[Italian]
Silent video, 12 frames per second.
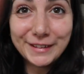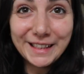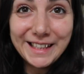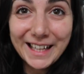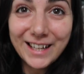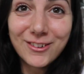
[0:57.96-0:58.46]

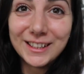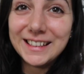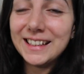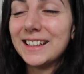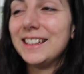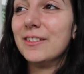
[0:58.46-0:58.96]
fatta dire il
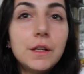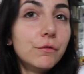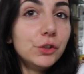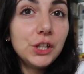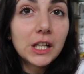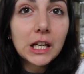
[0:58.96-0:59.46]
quantitativo,
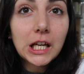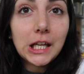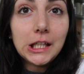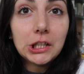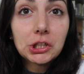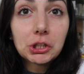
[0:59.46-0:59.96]
devo dire
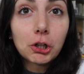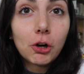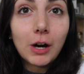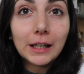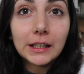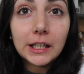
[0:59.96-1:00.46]
che li
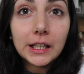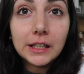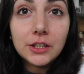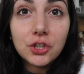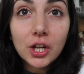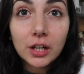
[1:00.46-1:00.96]
sto
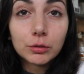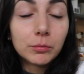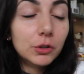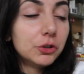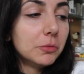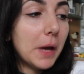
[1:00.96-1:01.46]
anche digerendo
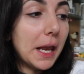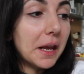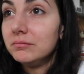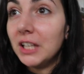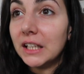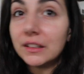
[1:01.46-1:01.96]
molto
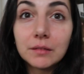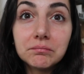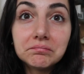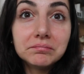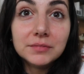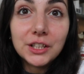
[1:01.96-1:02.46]
bene.
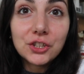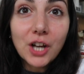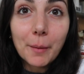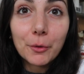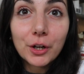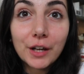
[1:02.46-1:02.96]
Niente,
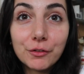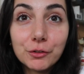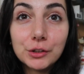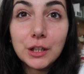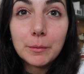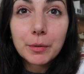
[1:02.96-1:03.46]
diciamo che
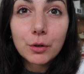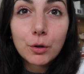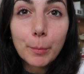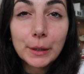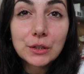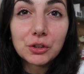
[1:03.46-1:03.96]
avevo delle
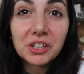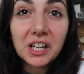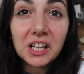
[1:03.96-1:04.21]
preoccupazioni in